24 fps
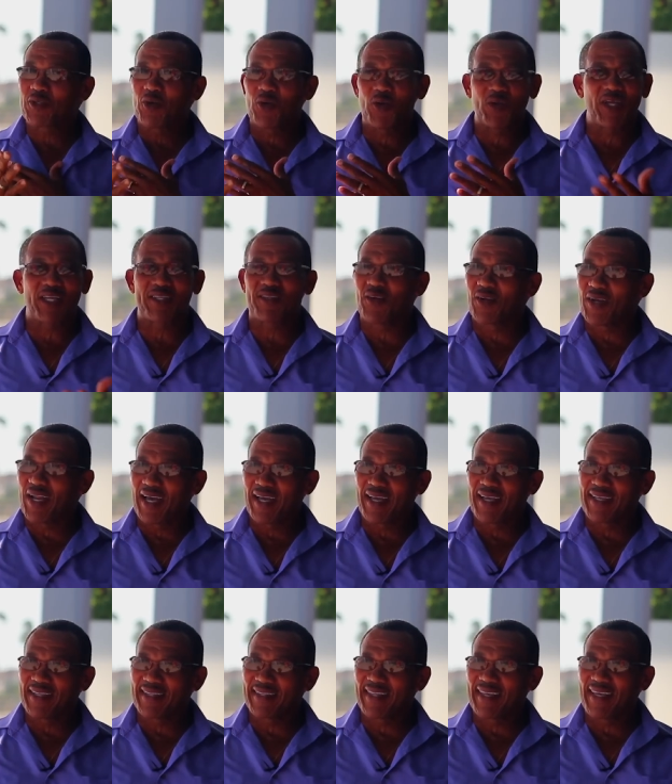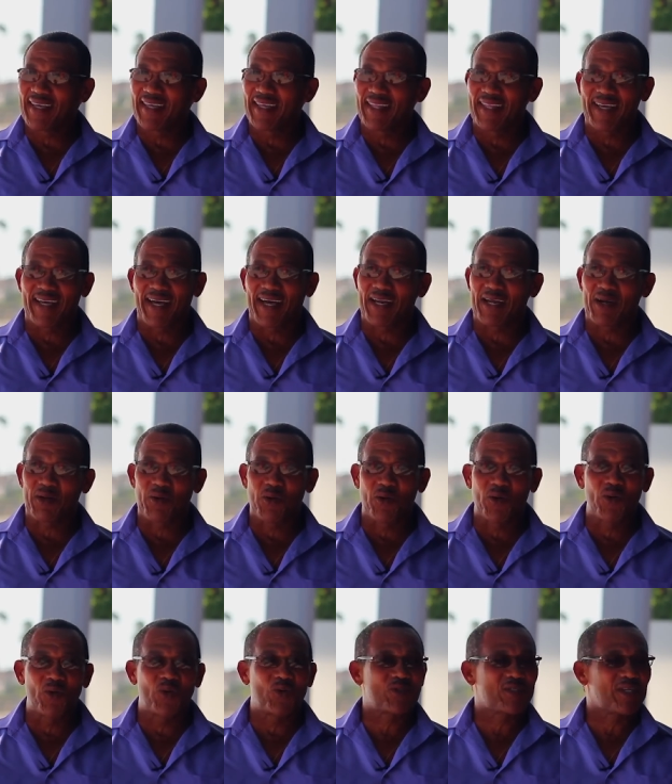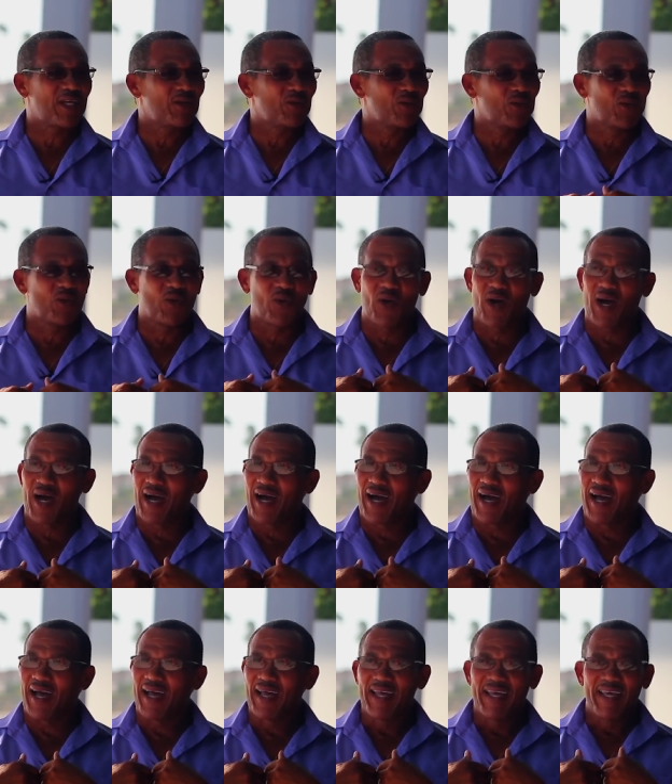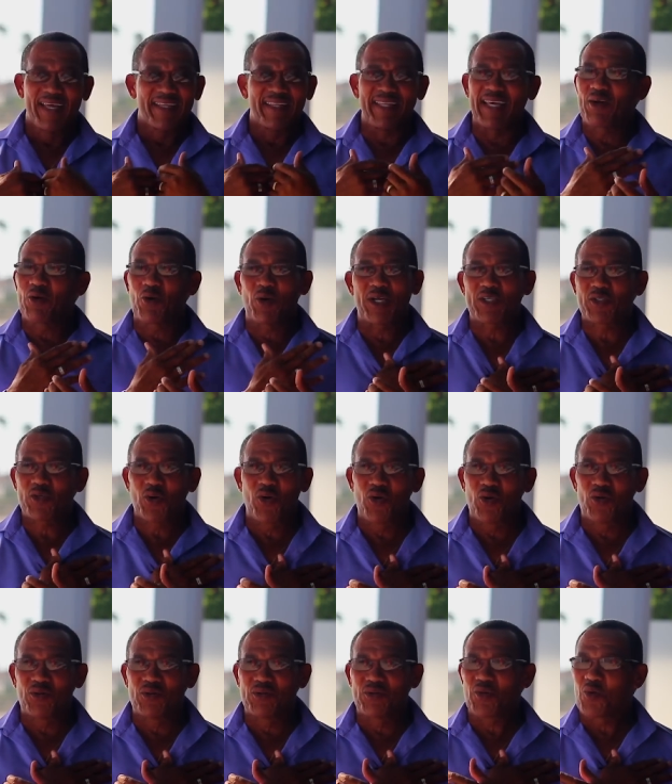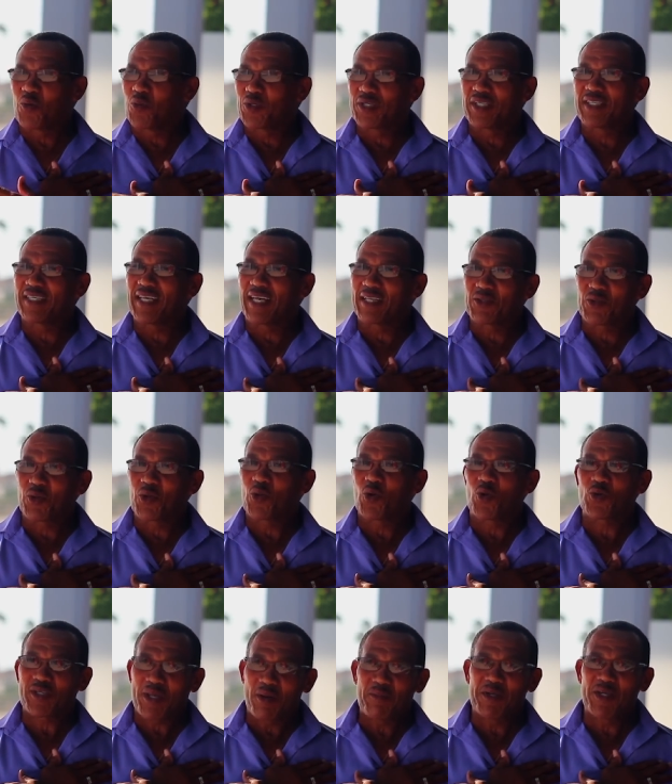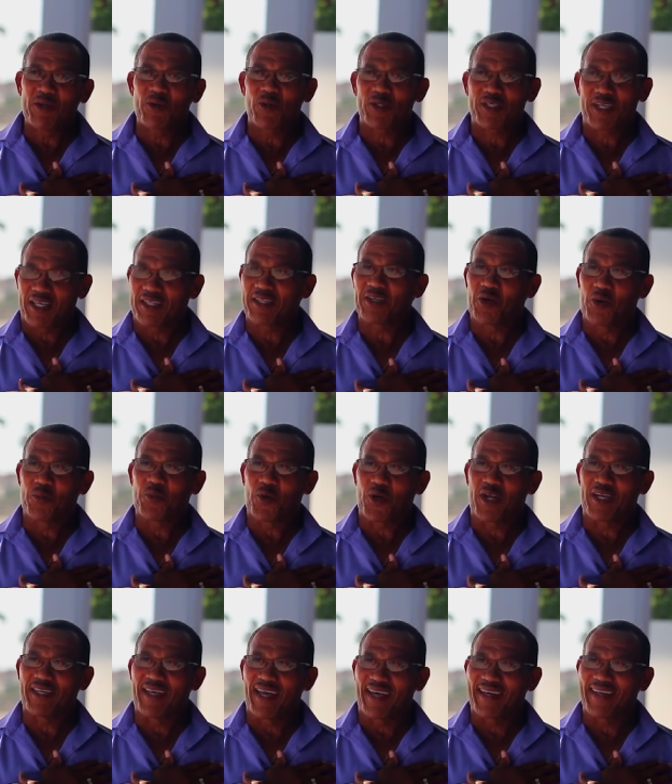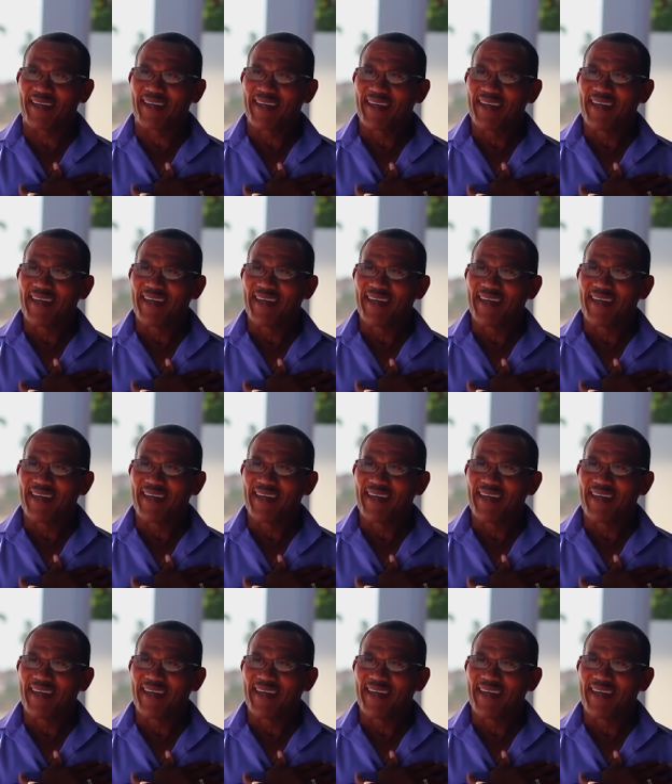saludo a toda la gente de Caracol, un saludo a, de corazón, como dice, a todos los amigos que tengo por allá.